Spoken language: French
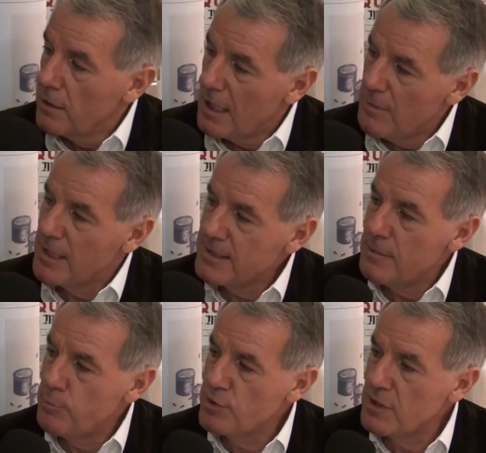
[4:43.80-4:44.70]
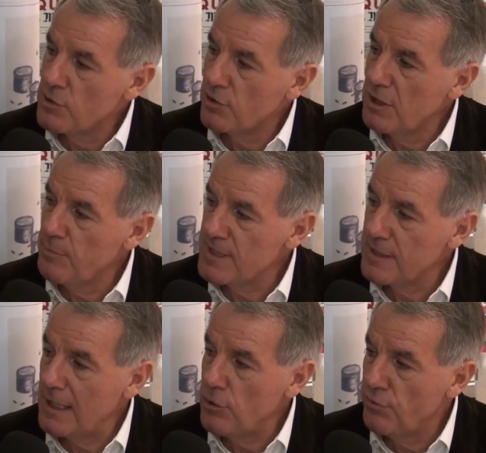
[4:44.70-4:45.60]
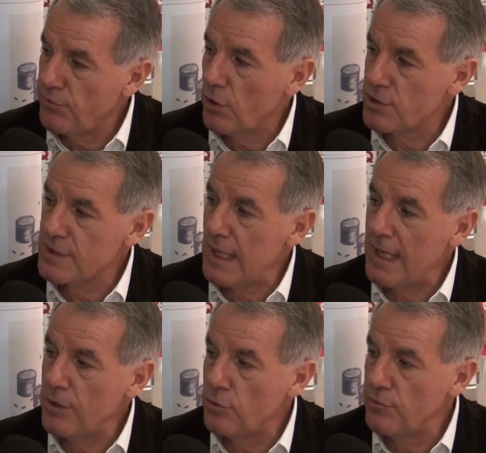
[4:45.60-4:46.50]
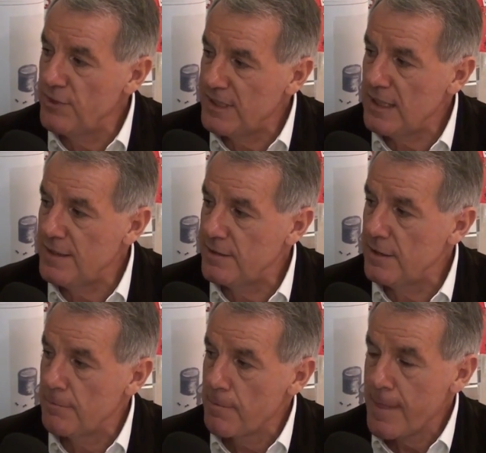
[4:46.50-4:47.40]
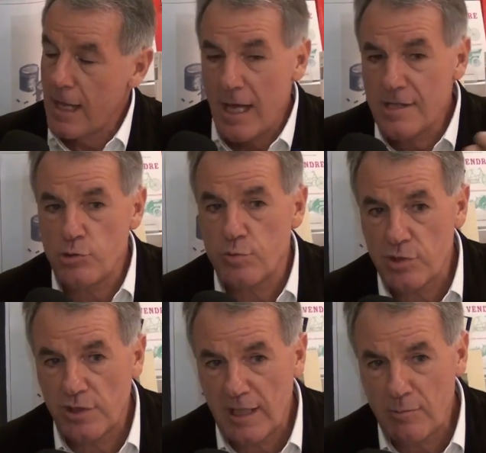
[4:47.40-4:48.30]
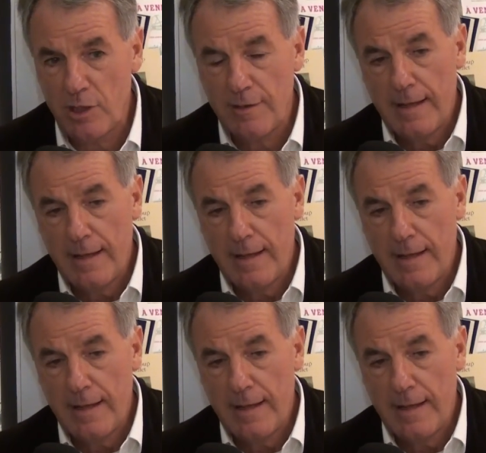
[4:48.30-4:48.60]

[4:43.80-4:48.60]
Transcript: Et Marseille peut s'en sortir parce qu'elle a une force, elle a une vitalité insoupçonnable,